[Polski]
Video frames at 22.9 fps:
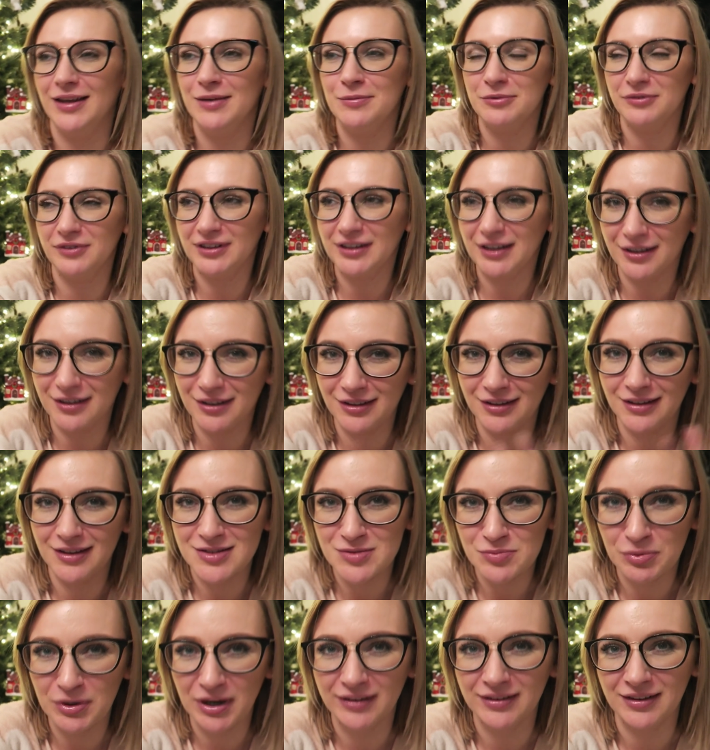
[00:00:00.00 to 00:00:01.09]
Mówię, taki
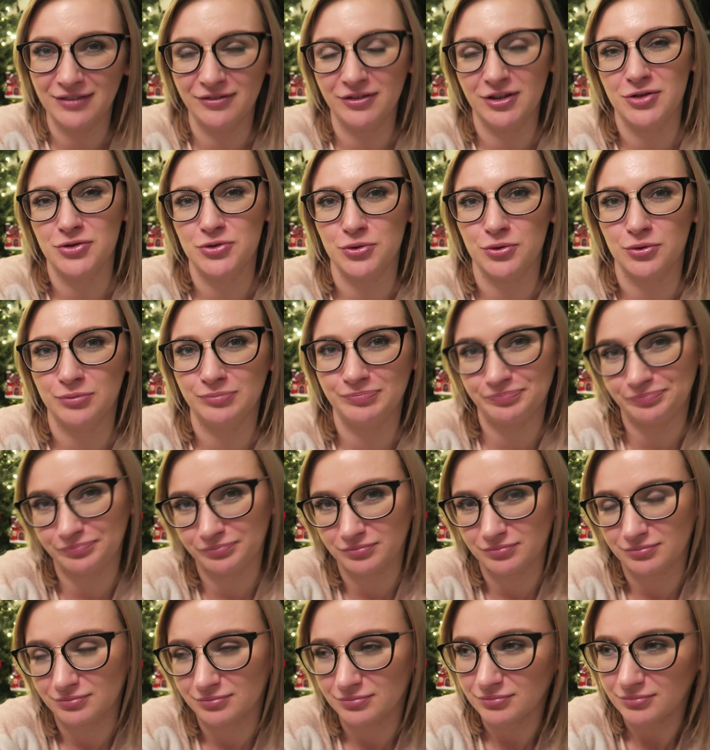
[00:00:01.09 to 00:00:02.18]
jest plan na wieczór
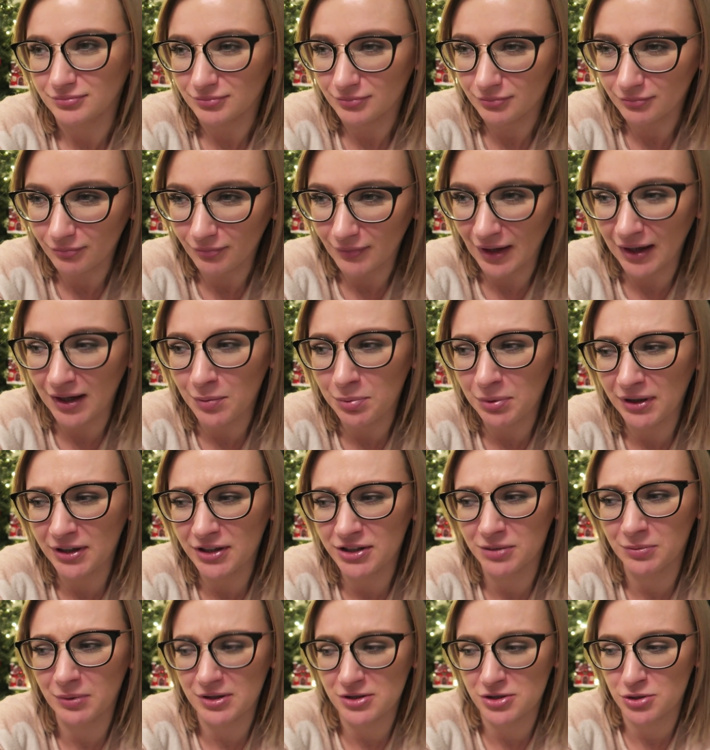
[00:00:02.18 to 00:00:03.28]
ale plany
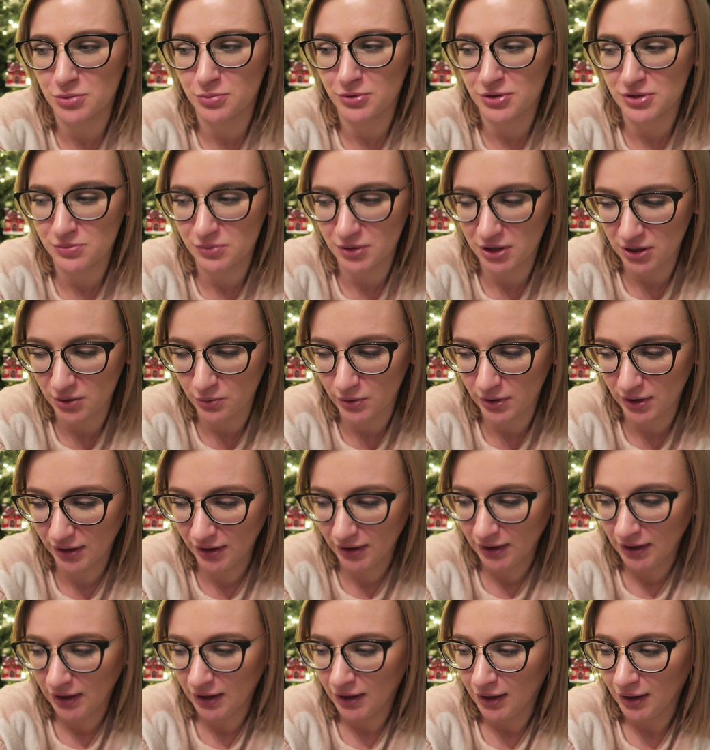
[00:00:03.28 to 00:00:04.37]
się bardzo szybko zmieniły
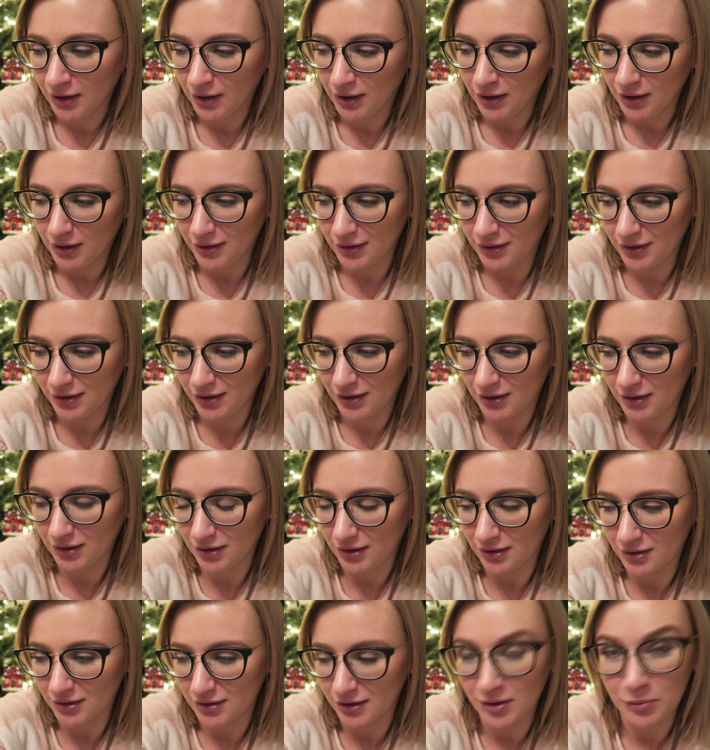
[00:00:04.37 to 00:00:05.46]

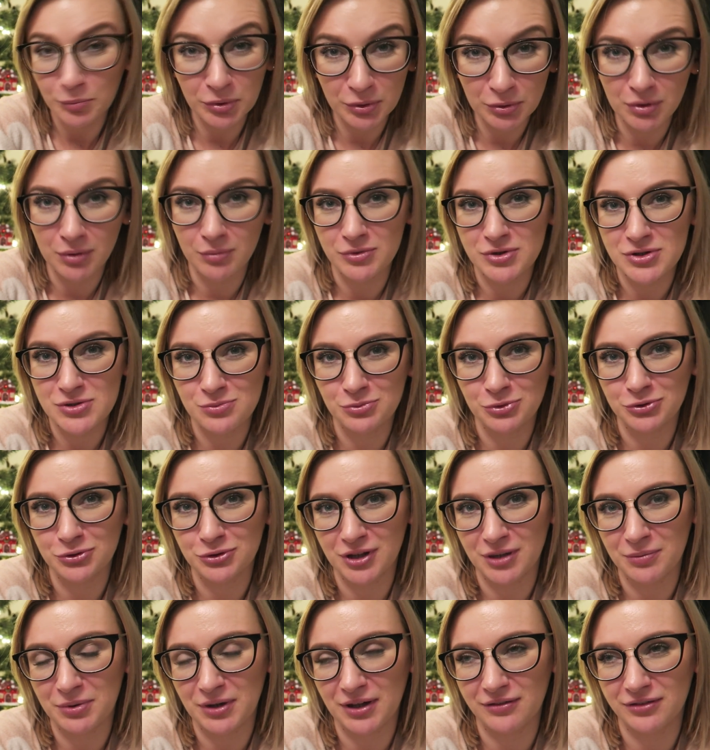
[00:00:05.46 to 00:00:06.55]
i, i było mi smutno
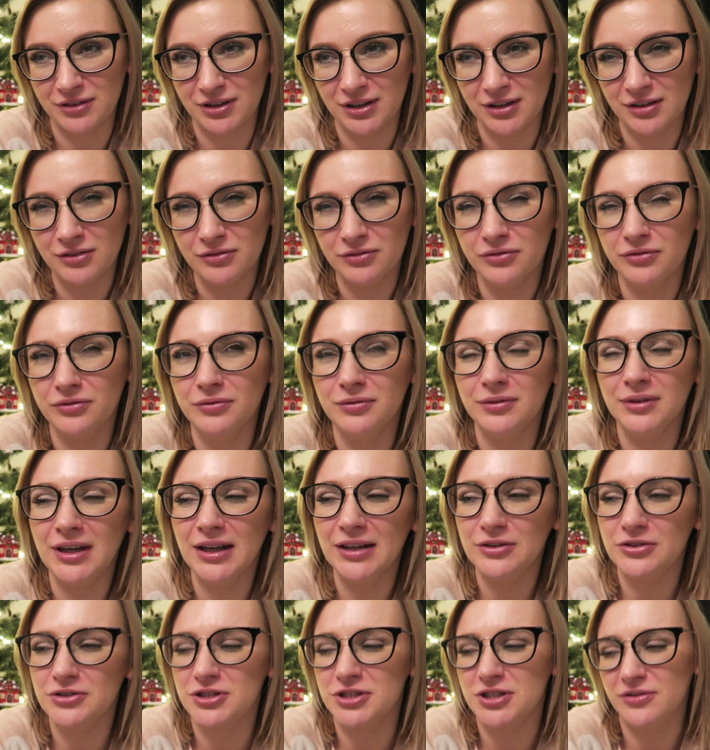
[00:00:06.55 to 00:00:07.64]
naprawdę. No
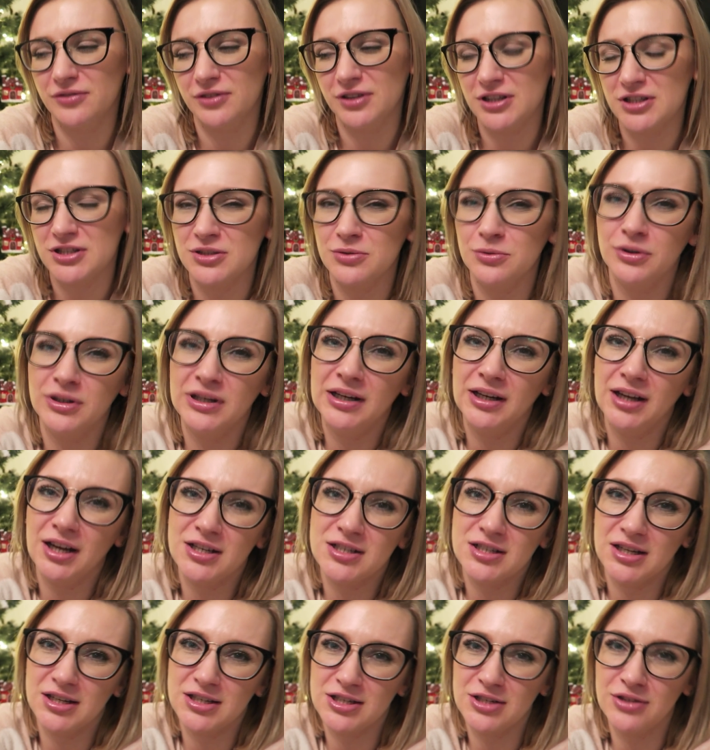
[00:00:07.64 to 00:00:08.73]
nie to, że się wydarzyło kilka
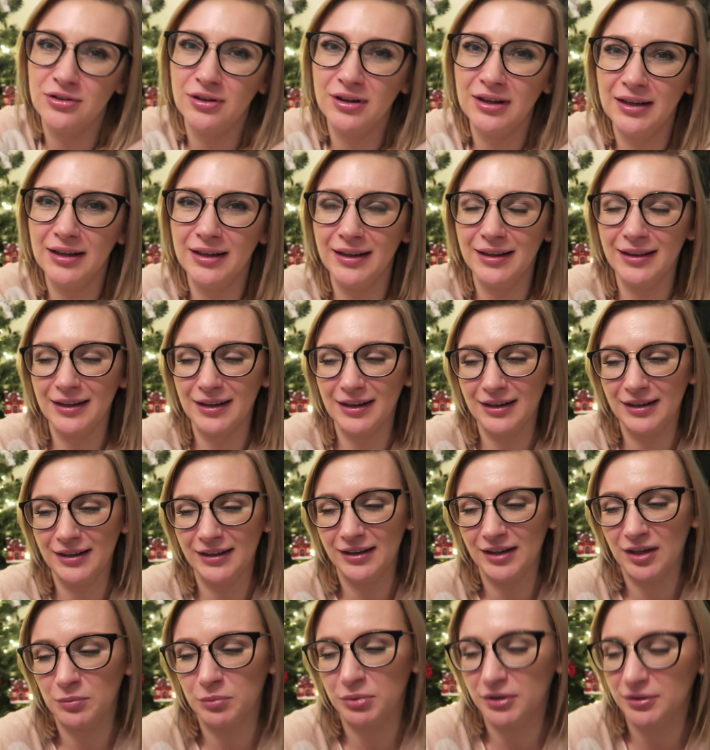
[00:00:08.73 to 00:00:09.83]
rzeczy, no ale
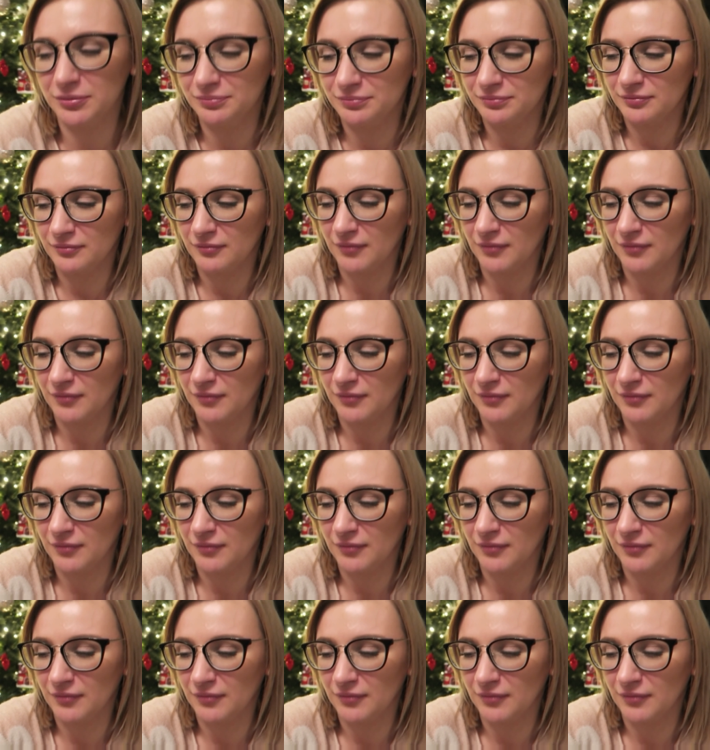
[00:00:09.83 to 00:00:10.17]
generalnie jakby